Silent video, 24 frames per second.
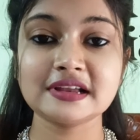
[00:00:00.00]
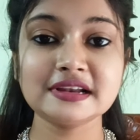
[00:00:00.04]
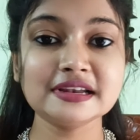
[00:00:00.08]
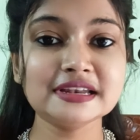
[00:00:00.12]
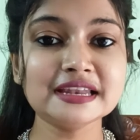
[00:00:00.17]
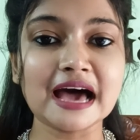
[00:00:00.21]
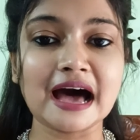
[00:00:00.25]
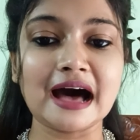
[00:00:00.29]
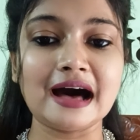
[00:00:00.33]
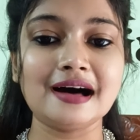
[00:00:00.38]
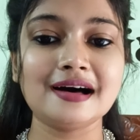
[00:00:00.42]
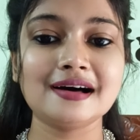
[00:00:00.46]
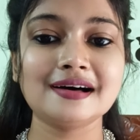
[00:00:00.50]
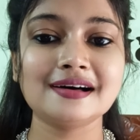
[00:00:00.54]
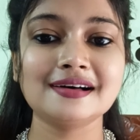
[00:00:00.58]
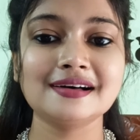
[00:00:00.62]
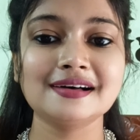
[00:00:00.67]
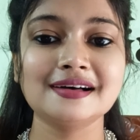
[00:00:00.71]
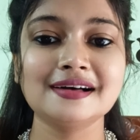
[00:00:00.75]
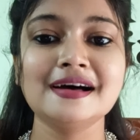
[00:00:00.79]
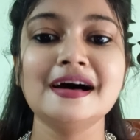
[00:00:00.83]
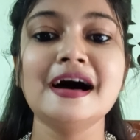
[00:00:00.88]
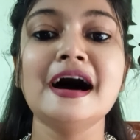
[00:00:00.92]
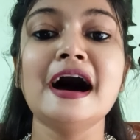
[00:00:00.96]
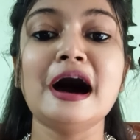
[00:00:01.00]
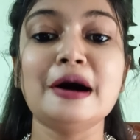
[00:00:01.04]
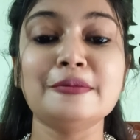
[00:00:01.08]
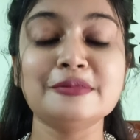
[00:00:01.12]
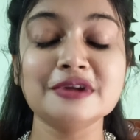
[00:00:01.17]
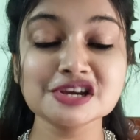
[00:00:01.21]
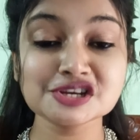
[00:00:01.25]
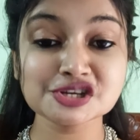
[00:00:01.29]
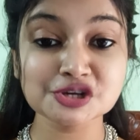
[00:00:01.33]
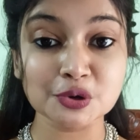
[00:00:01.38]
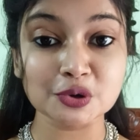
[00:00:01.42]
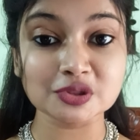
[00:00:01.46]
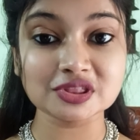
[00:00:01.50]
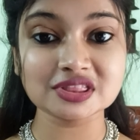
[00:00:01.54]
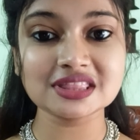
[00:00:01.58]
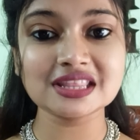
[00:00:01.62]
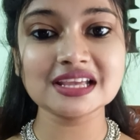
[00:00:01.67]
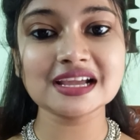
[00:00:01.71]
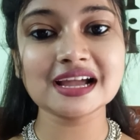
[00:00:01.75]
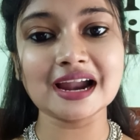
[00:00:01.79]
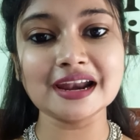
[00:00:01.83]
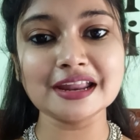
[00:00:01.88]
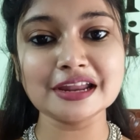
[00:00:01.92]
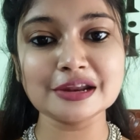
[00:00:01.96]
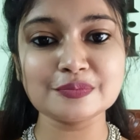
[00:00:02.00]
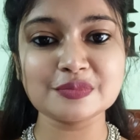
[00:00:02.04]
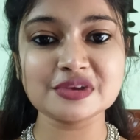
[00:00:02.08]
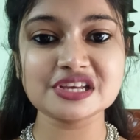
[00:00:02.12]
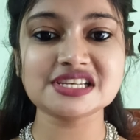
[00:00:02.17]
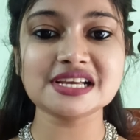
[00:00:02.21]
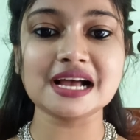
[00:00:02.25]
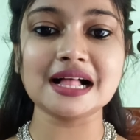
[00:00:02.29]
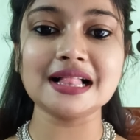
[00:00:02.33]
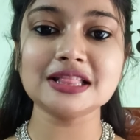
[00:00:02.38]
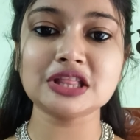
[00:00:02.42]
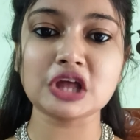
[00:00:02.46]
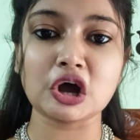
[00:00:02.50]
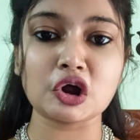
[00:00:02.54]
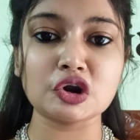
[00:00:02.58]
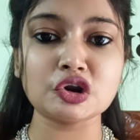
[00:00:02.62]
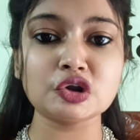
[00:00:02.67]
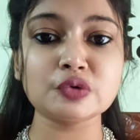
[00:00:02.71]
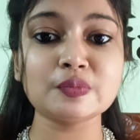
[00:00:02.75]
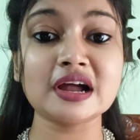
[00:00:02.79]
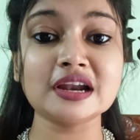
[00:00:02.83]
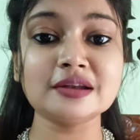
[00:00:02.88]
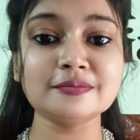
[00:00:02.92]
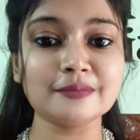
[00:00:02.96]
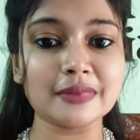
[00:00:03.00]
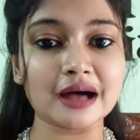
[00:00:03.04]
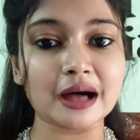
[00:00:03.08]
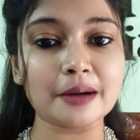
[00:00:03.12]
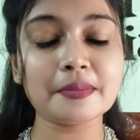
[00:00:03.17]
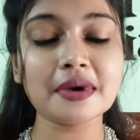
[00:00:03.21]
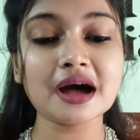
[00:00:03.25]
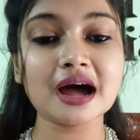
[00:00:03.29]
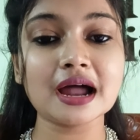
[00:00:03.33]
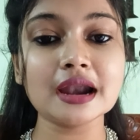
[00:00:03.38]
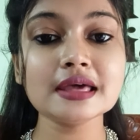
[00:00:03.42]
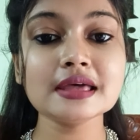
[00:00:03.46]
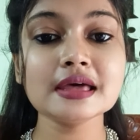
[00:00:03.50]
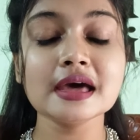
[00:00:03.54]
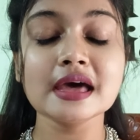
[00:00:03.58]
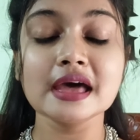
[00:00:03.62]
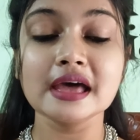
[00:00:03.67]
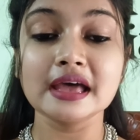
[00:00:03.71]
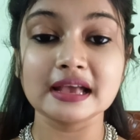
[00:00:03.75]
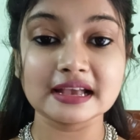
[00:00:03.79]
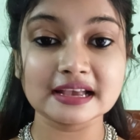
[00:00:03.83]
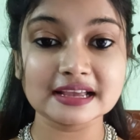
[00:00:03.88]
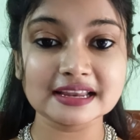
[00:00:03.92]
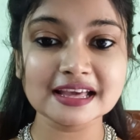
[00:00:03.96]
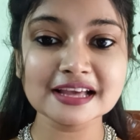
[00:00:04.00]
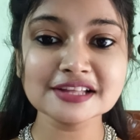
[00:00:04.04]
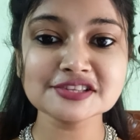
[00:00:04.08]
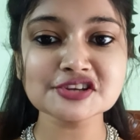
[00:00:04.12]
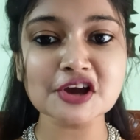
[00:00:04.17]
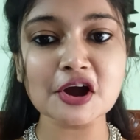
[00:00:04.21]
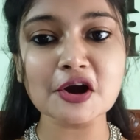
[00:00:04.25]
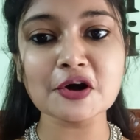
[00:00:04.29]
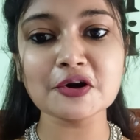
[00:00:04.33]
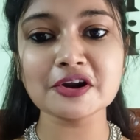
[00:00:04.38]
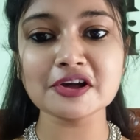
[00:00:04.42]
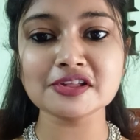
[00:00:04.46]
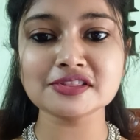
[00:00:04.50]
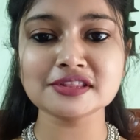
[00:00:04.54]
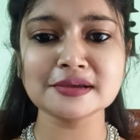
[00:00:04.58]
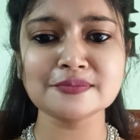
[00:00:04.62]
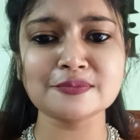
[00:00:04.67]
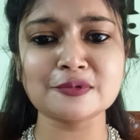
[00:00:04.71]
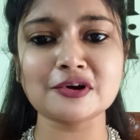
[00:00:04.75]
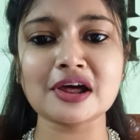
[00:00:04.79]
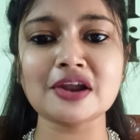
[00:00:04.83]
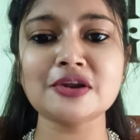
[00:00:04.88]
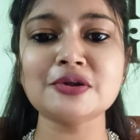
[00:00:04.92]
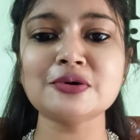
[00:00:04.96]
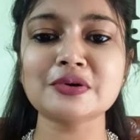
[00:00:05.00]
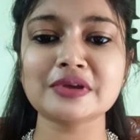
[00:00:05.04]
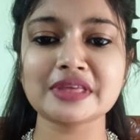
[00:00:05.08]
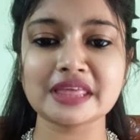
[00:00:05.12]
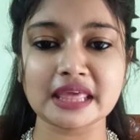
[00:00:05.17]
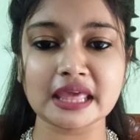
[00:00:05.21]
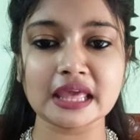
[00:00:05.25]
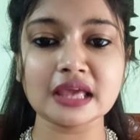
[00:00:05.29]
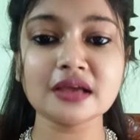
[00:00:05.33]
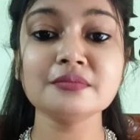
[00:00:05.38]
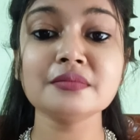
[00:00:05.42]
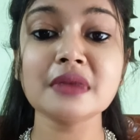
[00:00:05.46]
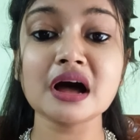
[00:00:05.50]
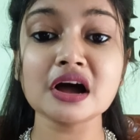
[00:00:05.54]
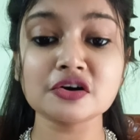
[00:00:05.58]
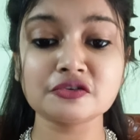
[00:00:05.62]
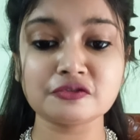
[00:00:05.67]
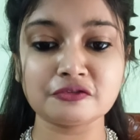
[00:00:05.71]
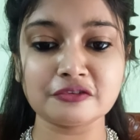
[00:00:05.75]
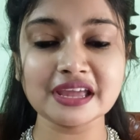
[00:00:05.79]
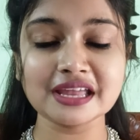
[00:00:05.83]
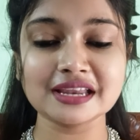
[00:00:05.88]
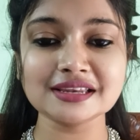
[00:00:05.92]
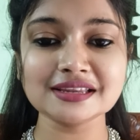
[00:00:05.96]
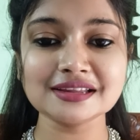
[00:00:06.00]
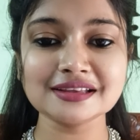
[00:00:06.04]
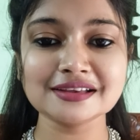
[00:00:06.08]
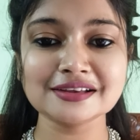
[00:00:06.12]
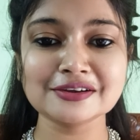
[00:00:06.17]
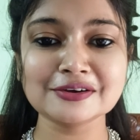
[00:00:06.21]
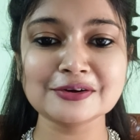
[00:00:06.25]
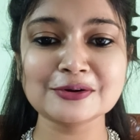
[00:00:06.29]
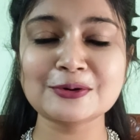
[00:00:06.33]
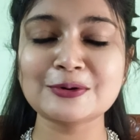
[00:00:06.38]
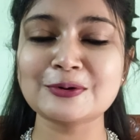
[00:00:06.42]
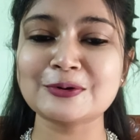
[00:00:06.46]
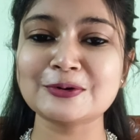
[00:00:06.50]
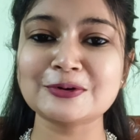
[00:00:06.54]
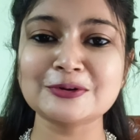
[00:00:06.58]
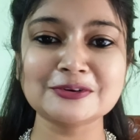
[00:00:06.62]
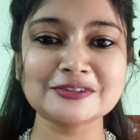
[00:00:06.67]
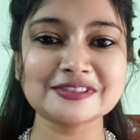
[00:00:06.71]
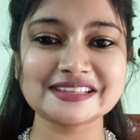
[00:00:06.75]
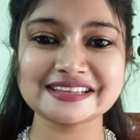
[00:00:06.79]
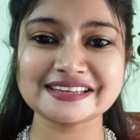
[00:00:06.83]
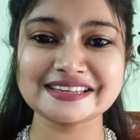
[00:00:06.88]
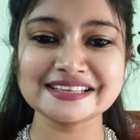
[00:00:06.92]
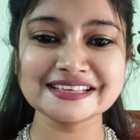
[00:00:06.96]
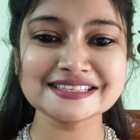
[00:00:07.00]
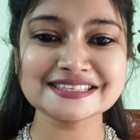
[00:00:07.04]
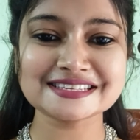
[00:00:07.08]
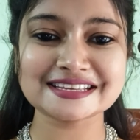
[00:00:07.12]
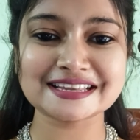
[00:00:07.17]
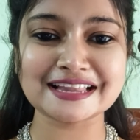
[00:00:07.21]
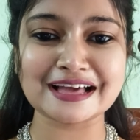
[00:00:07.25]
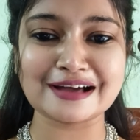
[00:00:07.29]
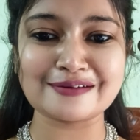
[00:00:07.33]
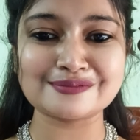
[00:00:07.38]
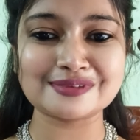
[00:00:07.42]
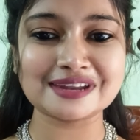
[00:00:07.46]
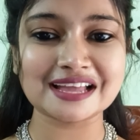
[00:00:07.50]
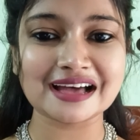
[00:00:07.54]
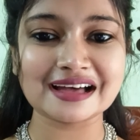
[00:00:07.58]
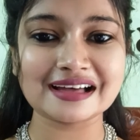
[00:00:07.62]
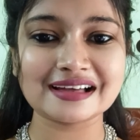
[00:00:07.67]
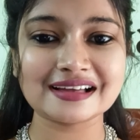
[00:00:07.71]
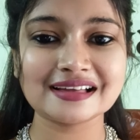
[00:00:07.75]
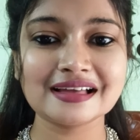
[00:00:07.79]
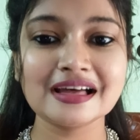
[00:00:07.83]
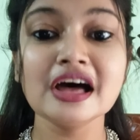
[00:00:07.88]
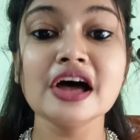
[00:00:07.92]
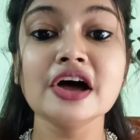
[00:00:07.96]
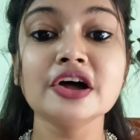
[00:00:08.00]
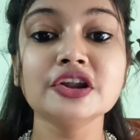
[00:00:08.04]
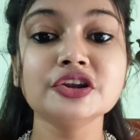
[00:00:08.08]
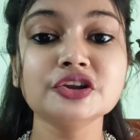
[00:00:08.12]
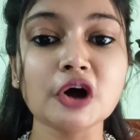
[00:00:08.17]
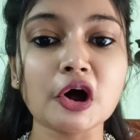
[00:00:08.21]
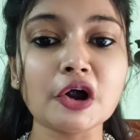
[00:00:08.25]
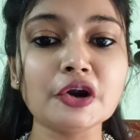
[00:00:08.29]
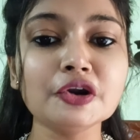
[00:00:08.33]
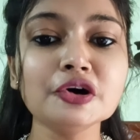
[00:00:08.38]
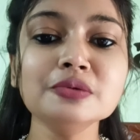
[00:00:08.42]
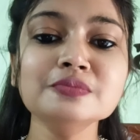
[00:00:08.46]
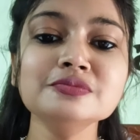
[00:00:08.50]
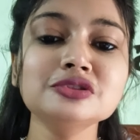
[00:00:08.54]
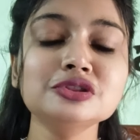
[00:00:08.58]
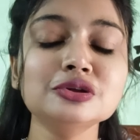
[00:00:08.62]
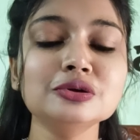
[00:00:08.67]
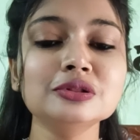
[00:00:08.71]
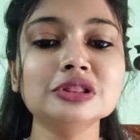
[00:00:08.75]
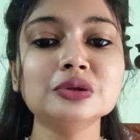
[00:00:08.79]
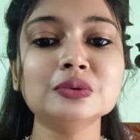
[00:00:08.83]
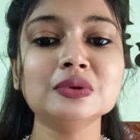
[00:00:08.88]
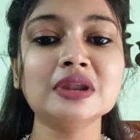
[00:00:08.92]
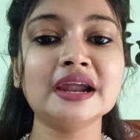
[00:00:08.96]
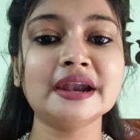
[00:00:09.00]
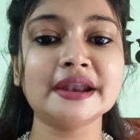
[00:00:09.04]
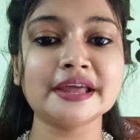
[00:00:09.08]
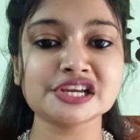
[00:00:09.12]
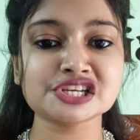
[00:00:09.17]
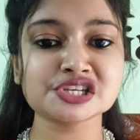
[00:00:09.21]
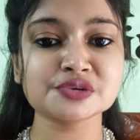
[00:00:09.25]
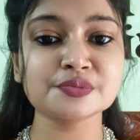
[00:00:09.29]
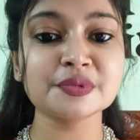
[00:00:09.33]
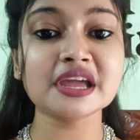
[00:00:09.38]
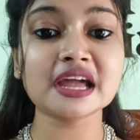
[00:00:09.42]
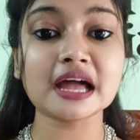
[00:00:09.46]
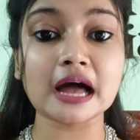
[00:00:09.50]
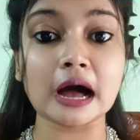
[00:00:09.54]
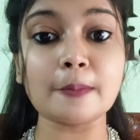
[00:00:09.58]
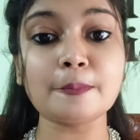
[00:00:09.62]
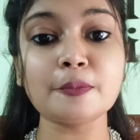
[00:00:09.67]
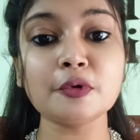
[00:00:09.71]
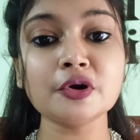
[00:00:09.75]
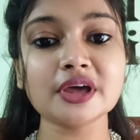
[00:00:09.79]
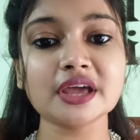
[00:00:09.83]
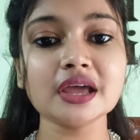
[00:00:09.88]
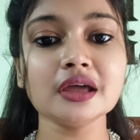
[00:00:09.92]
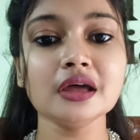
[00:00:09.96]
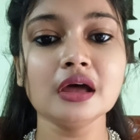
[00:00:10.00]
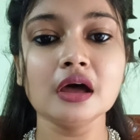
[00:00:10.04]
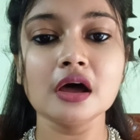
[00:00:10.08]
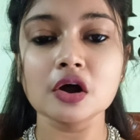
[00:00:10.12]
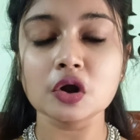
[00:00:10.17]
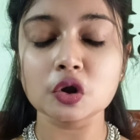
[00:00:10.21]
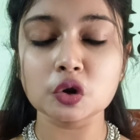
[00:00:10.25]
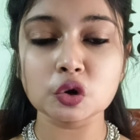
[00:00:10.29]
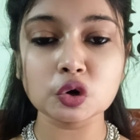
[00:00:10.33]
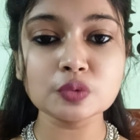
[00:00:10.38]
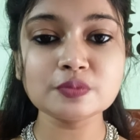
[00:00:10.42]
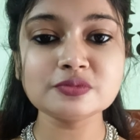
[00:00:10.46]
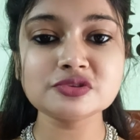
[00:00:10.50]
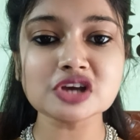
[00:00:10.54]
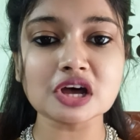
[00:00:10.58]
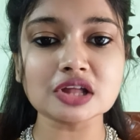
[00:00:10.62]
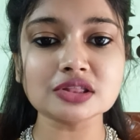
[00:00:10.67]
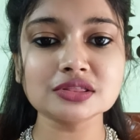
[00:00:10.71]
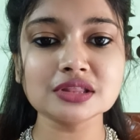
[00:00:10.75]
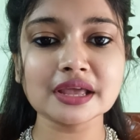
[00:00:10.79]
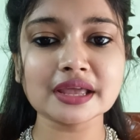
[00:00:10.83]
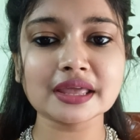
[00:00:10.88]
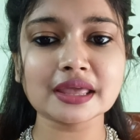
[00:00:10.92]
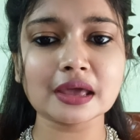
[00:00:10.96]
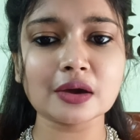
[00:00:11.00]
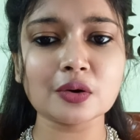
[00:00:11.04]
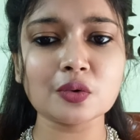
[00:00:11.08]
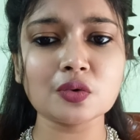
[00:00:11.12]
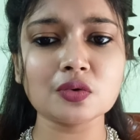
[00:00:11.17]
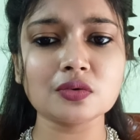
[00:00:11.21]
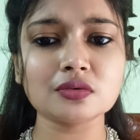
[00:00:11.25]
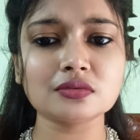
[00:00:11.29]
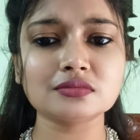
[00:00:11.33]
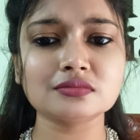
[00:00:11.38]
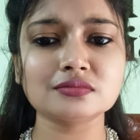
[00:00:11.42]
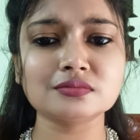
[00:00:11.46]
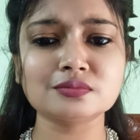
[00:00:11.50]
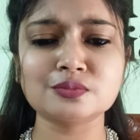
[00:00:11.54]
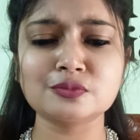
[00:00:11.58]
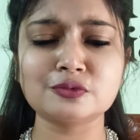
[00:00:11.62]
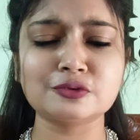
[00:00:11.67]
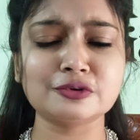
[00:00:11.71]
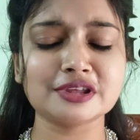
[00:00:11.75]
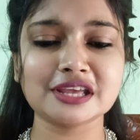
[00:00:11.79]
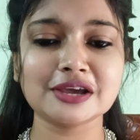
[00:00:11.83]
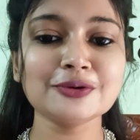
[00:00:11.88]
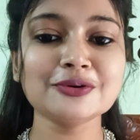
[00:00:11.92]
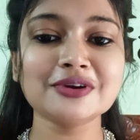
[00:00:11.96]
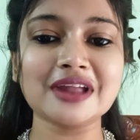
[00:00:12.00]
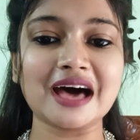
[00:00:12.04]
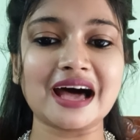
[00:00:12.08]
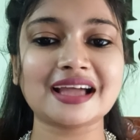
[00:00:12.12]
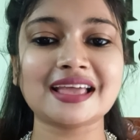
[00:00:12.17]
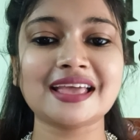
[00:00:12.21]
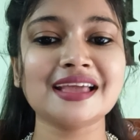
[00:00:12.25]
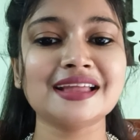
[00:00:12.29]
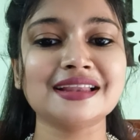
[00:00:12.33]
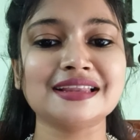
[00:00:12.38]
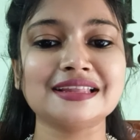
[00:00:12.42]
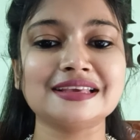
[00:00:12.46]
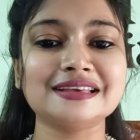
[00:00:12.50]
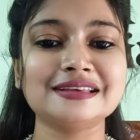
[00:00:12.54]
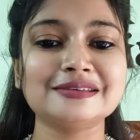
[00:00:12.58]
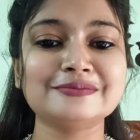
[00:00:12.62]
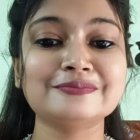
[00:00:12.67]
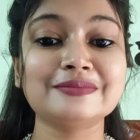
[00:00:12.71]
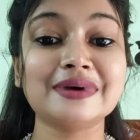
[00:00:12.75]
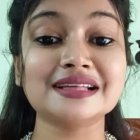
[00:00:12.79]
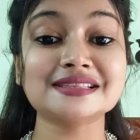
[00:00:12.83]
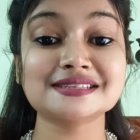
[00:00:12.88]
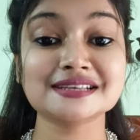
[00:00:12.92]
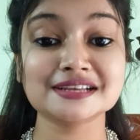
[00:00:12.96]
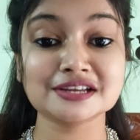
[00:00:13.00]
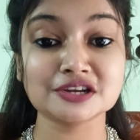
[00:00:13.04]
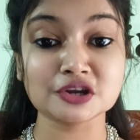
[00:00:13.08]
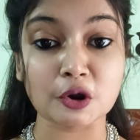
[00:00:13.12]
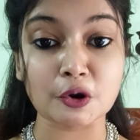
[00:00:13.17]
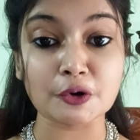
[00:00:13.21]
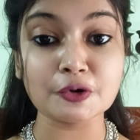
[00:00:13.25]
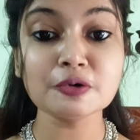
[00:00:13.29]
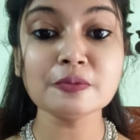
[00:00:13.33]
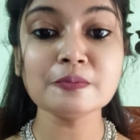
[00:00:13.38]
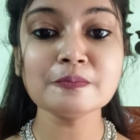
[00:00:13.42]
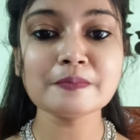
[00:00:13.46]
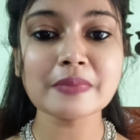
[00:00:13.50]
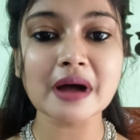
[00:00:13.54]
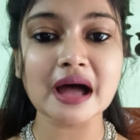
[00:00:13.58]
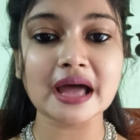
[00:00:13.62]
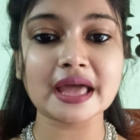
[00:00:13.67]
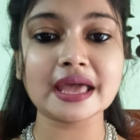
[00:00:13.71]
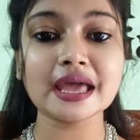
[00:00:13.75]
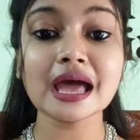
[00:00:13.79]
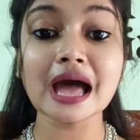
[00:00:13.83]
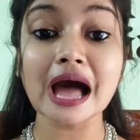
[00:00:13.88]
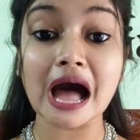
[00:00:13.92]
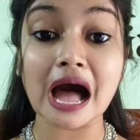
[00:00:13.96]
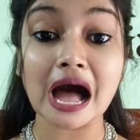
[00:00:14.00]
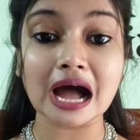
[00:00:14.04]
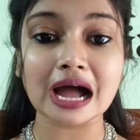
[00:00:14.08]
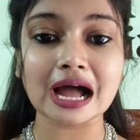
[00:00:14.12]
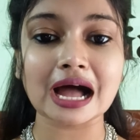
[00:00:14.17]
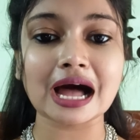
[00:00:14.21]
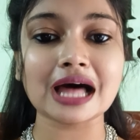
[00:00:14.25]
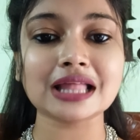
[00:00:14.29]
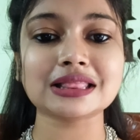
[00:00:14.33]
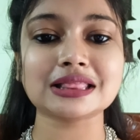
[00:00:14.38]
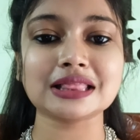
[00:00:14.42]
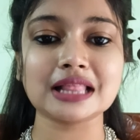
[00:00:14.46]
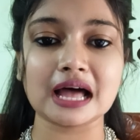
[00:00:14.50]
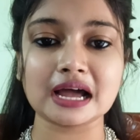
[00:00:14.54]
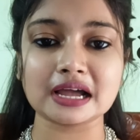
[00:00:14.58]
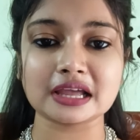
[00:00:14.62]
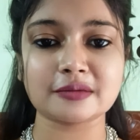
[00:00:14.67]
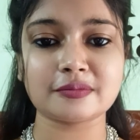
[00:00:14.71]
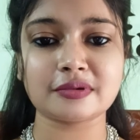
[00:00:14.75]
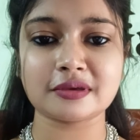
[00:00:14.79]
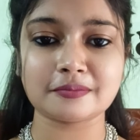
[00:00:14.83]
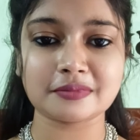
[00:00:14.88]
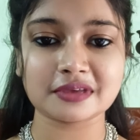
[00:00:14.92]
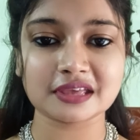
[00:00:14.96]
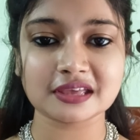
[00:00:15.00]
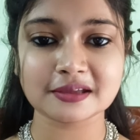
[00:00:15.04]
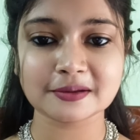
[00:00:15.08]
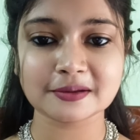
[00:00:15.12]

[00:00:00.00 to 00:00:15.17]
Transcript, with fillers: না আমরা সত্যিকারের বিশাল ধনবান বাবার হিরে জহরতে মোড়ানো কিং বা কুইন কোনো দিনই ছিলাম না নরম তুলতুলে রেশমি কাপড়ে খুব যত্নে কেউ মুড়িয়েও রাখেনি পাছে নরম পায়ে আঘাত লাগে ভেবে